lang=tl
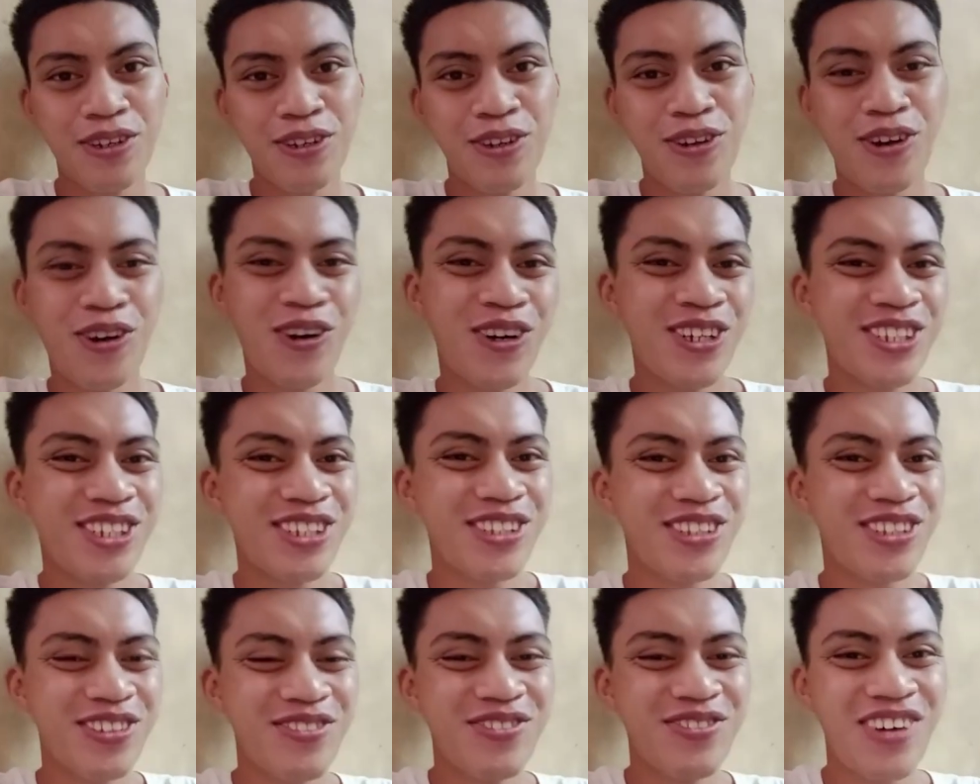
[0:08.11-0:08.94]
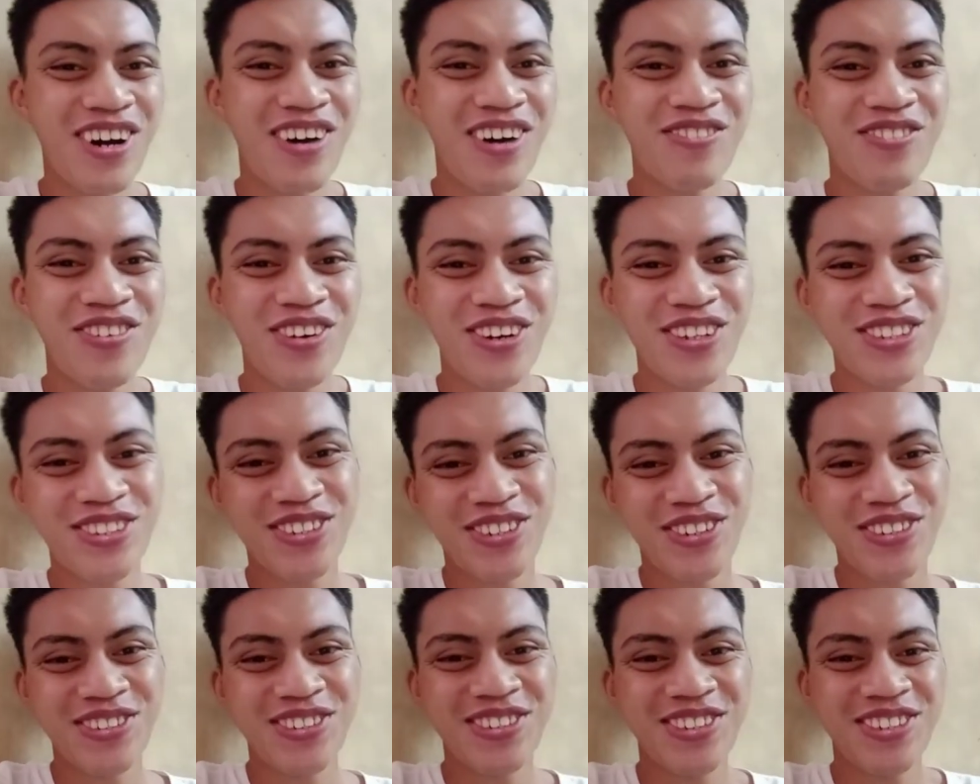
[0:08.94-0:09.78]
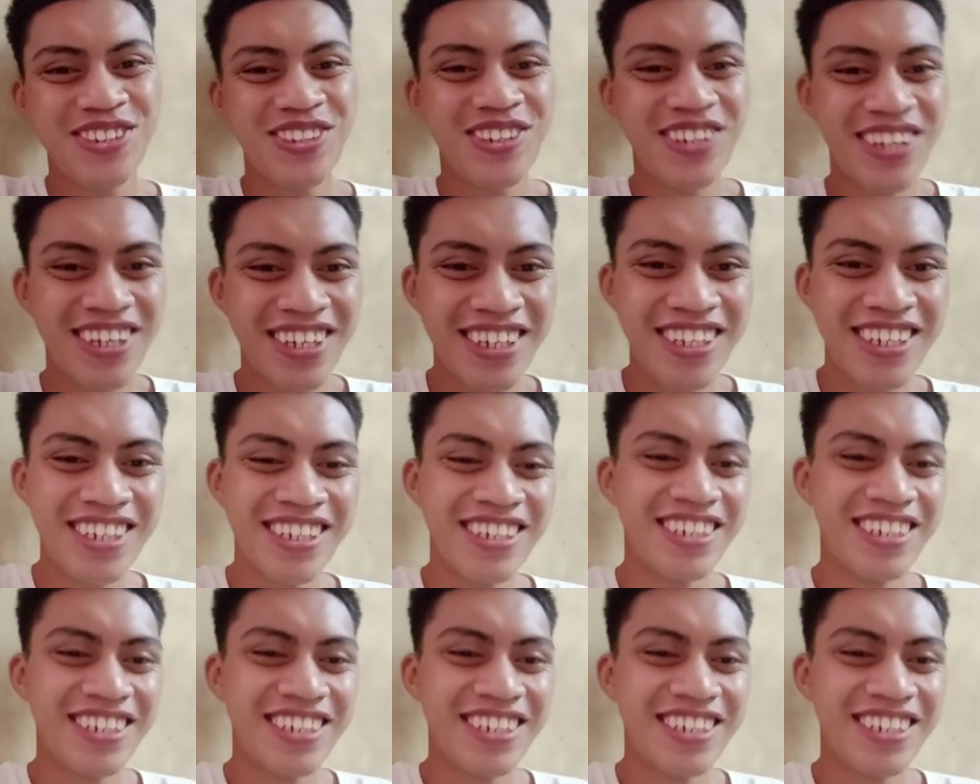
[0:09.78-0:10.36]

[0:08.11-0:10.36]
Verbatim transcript: Low kasi itong mga voice coach ko eh.